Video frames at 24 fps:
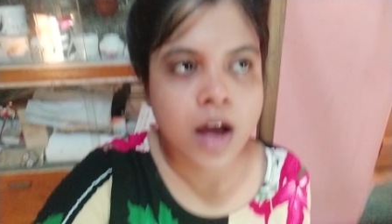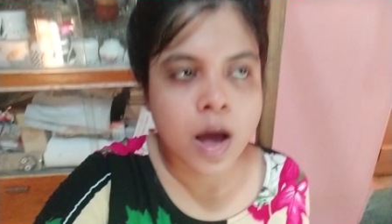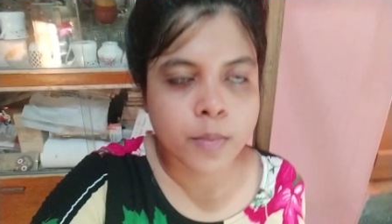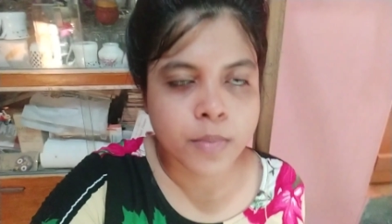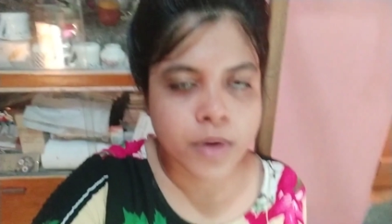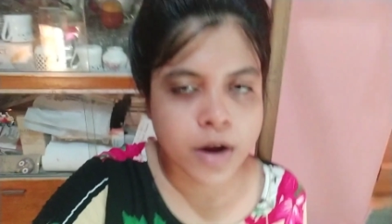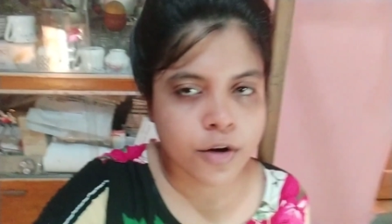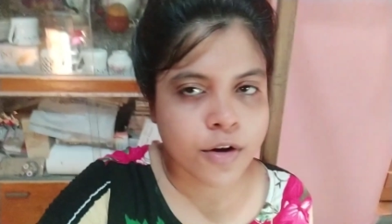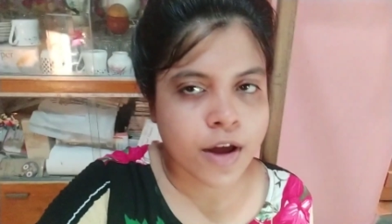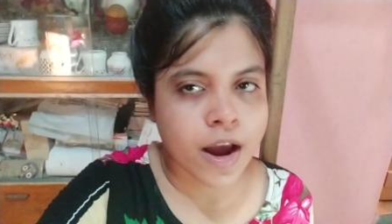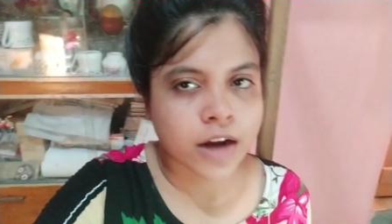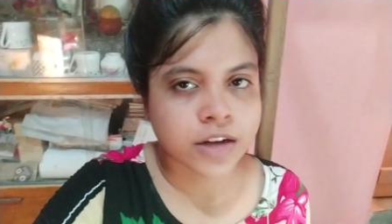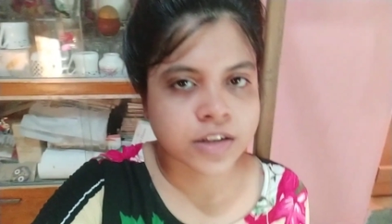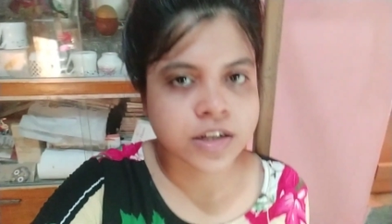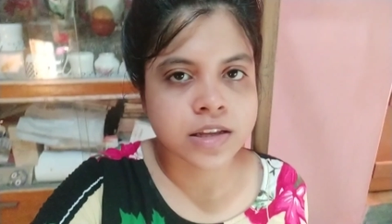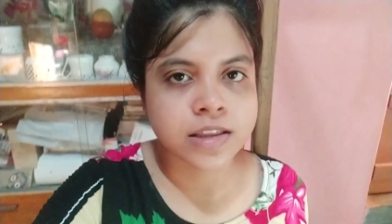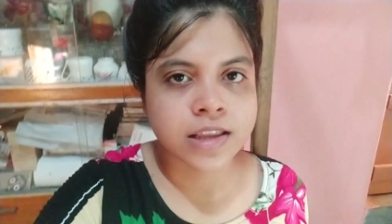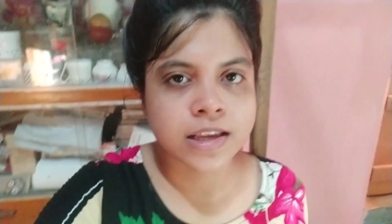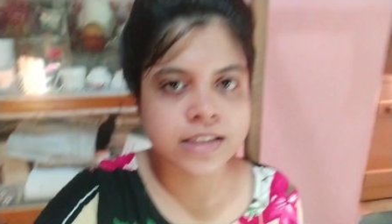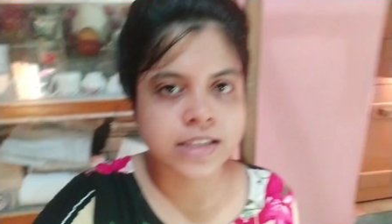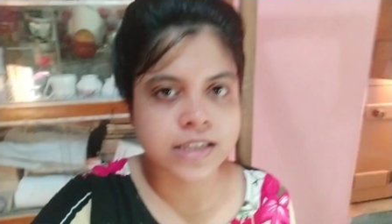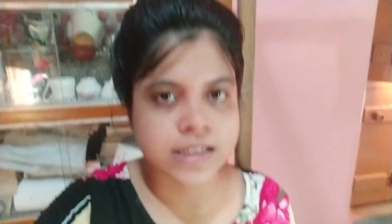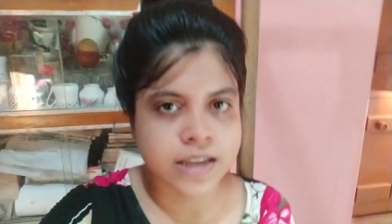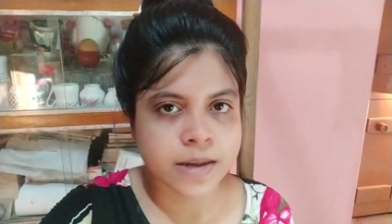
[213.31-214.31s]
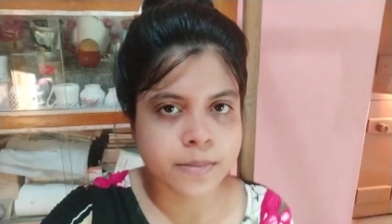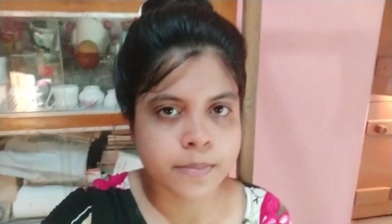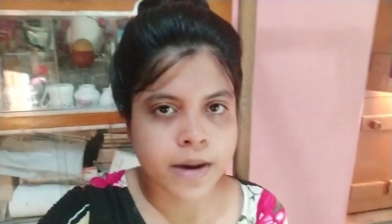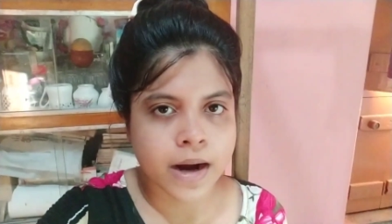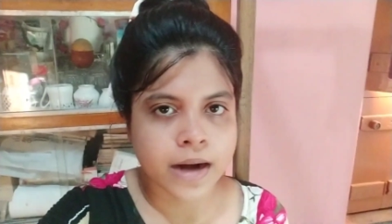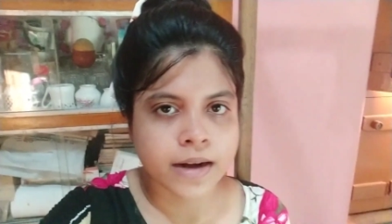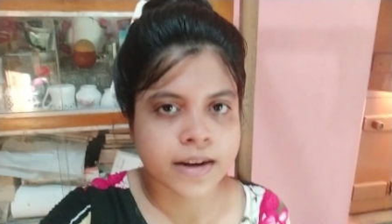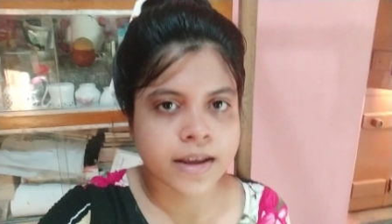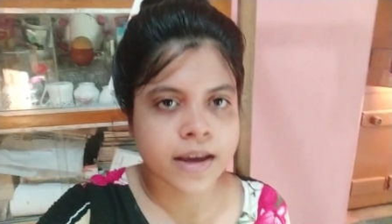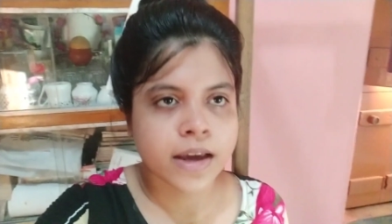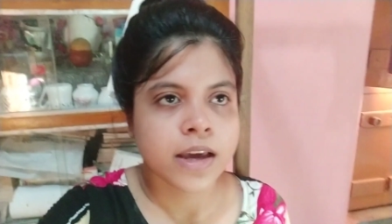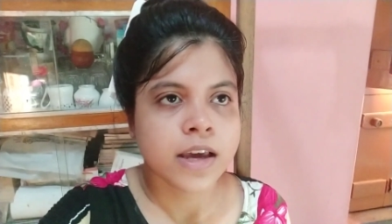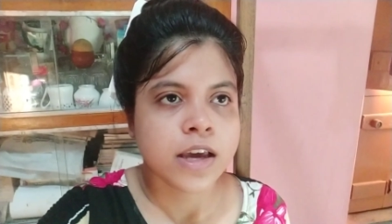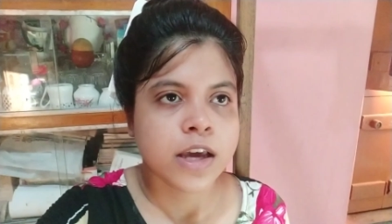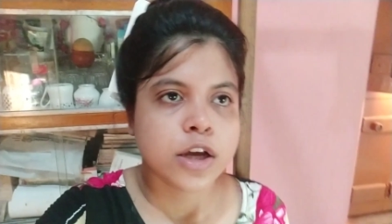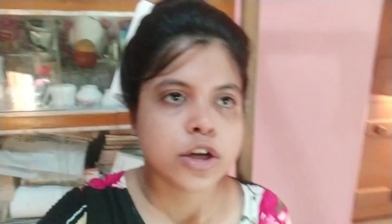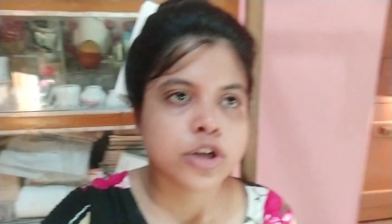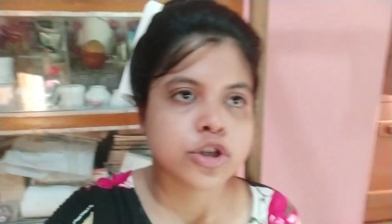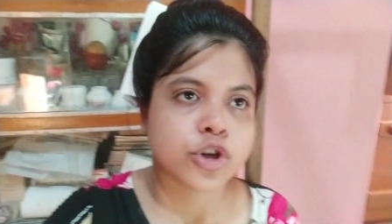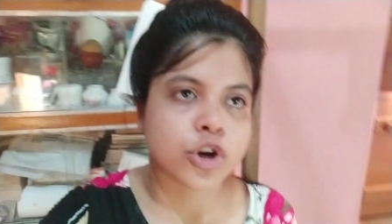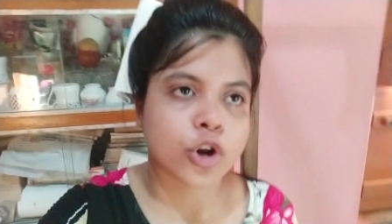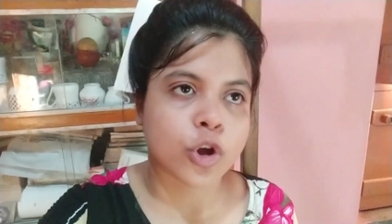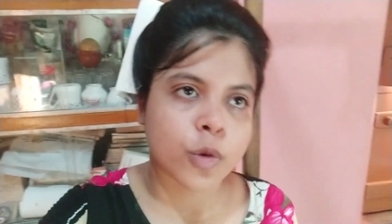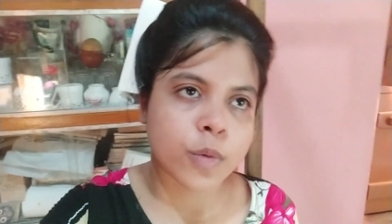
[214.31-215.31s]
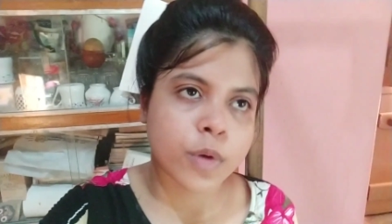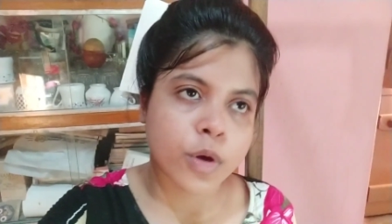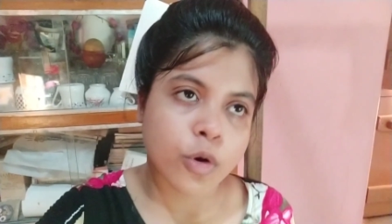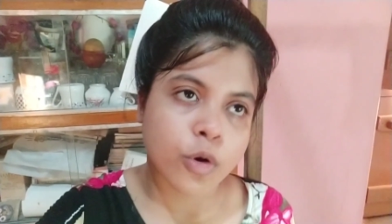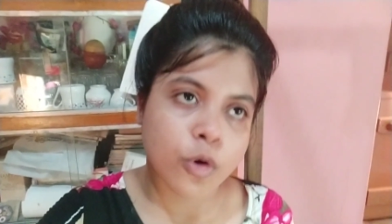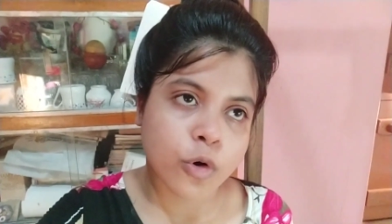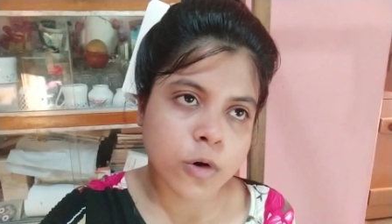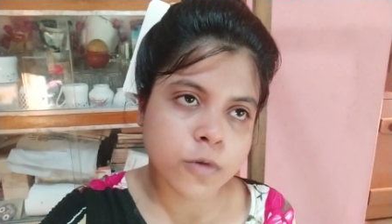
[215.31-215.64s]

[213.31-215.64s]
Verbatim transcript: আমি আরও একসাথেই যেতাম মাঠে সেরকমই